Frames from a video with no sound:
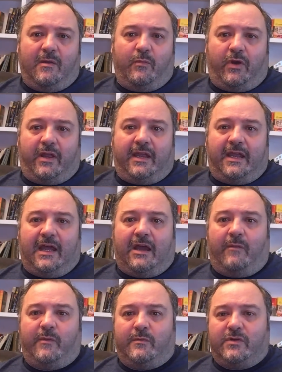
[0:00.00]
porque es que
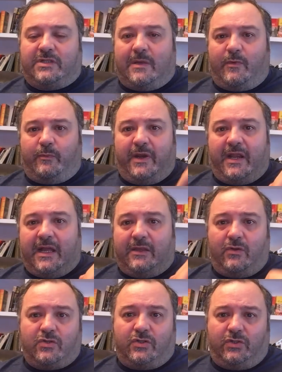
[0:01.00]
ahora mismo estamos
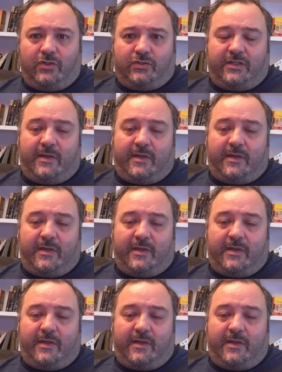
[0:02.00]
pringando nosotros,